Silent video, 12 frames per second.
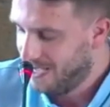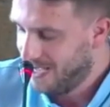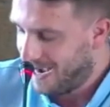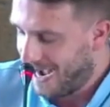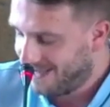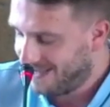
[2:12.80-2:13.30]

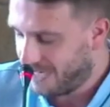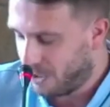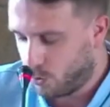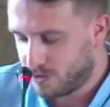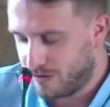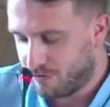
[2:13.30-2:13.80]
Anni di
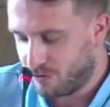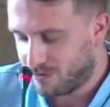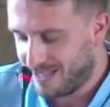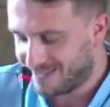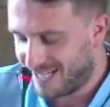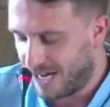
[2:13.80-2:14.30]
accuse
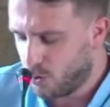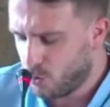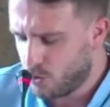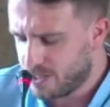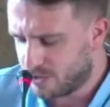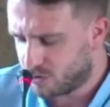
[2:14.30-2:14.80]
infondate,
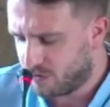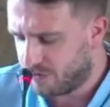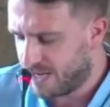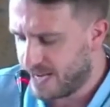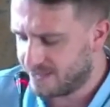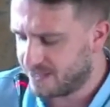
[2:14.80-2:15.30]
calunnie e
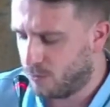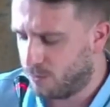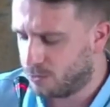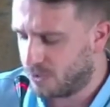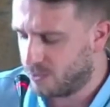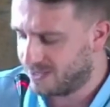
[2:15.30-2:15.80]
sofferenza non
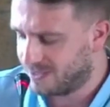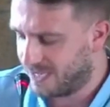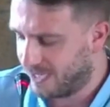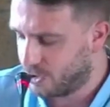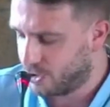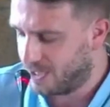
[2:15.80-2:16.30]
potranno essere
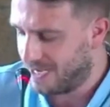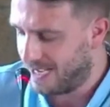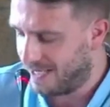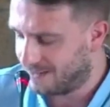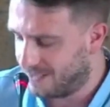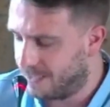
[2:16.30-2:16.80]

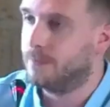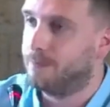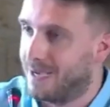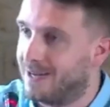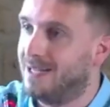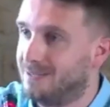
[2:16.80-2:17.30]
cancellati.
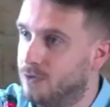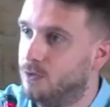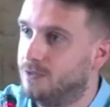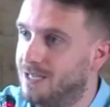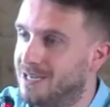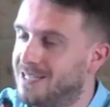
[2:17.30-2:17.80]
Parla di,
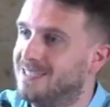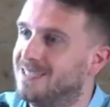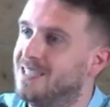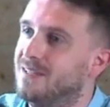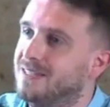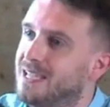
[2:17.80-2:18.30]

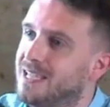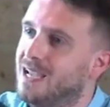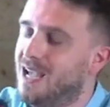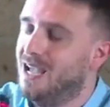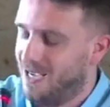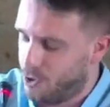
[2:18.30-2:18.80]
dell'iniziativa di
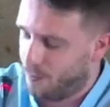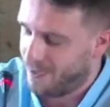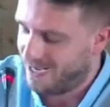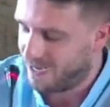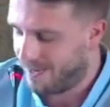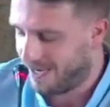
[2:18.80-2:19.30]
eh,
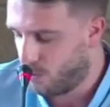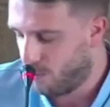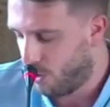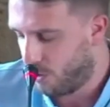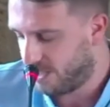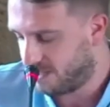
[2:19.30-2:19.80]
nominare Mario
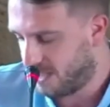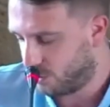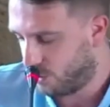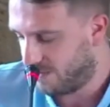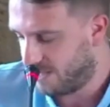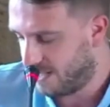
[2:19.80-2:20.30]
Mori senatore
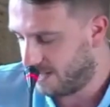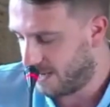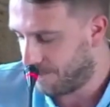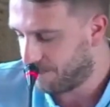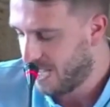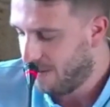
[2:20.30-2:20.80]
a vita.
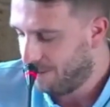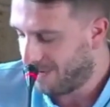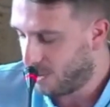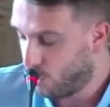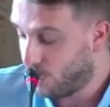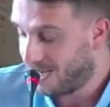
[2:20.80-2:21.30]
Ma
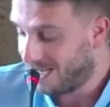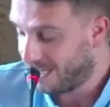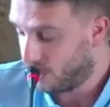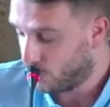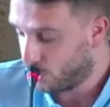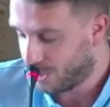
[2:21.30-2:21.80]
l'onore e la
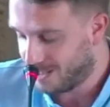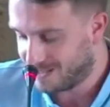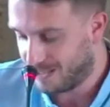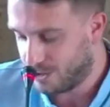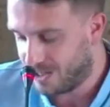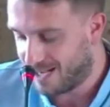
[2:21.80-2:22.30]
riconoscenza al
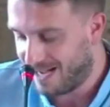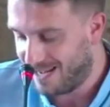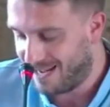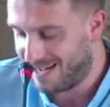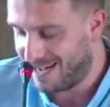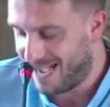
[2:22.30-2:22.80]
generale e
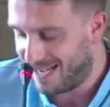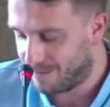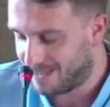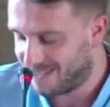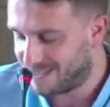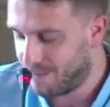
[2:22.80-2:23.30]
all'arma,
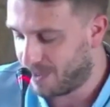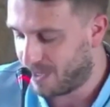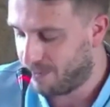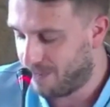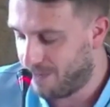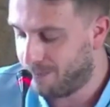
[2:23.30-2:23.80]
da sempre
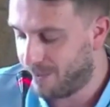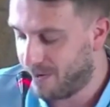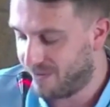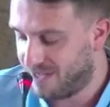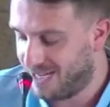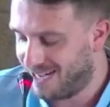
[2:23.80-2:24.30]
in, in prima
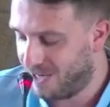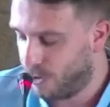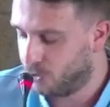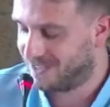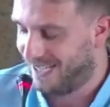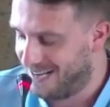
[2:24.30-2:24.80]
fila nella
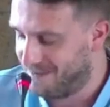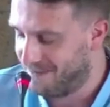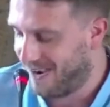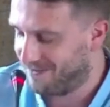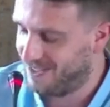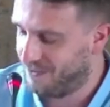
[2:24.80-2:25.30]
lotta alle
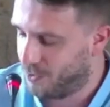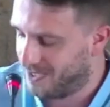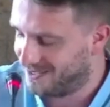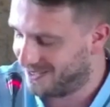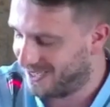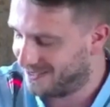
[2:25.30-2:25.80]
mafie, devono
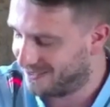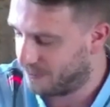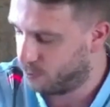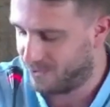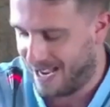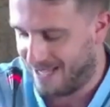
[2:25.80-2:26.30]
essere
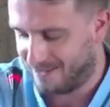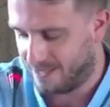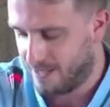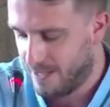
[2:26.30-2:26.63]
tributati.